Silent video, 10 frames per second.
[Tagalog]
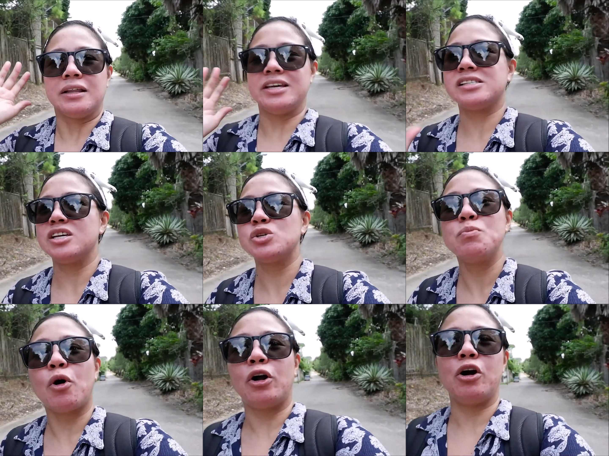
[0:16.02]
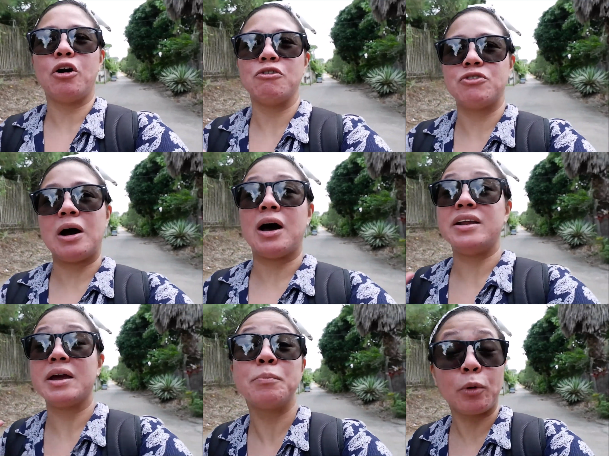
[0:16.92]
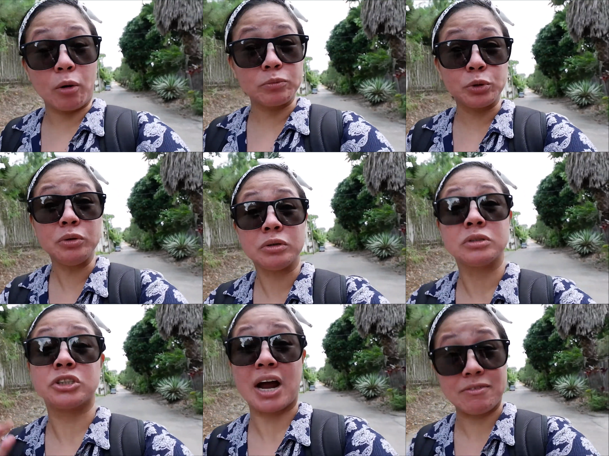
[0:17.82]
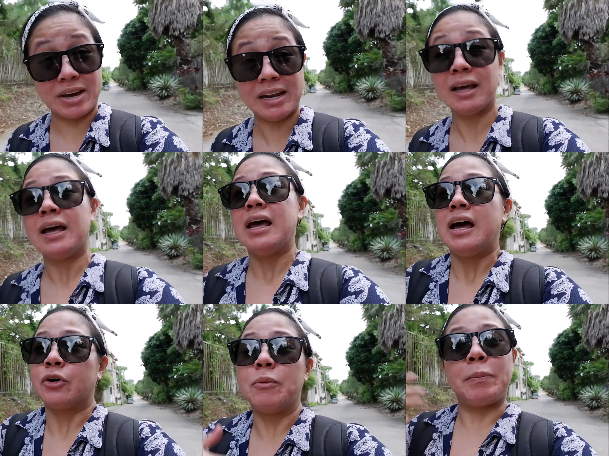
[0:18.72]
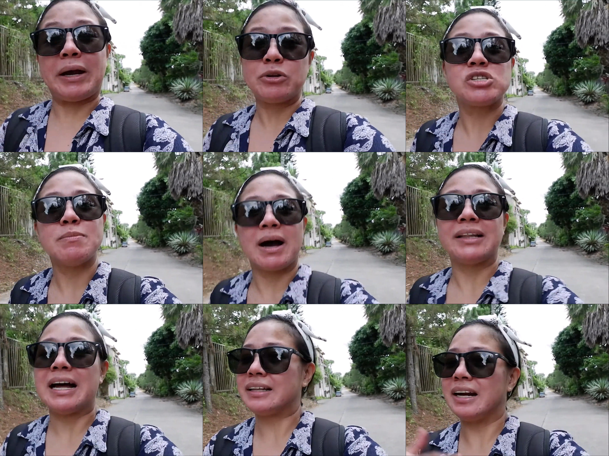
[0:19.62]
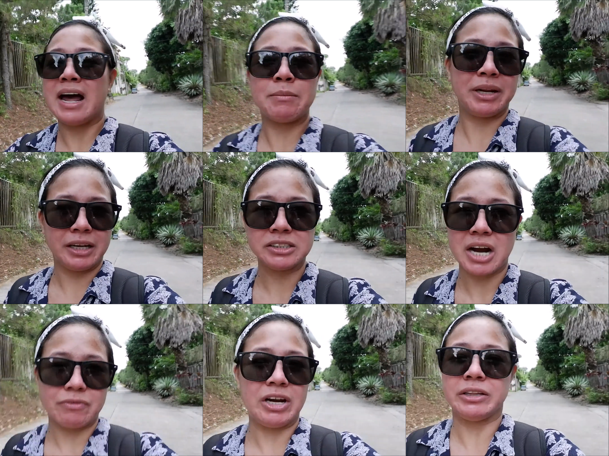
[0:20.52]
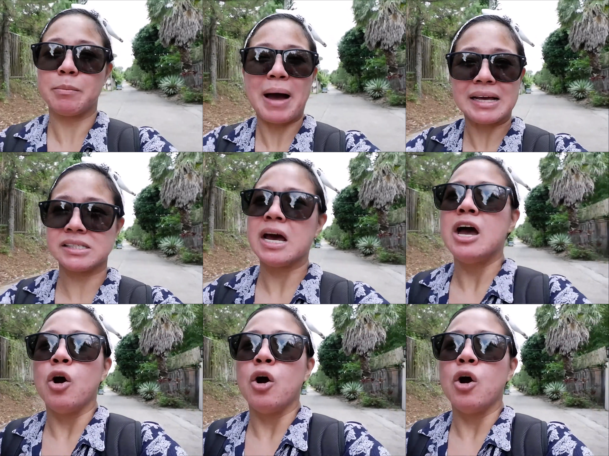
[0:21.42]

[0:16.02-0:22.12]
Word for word: This is more of uh, an impromptu travel compared dun sa mga dati na namin naging travel in the past.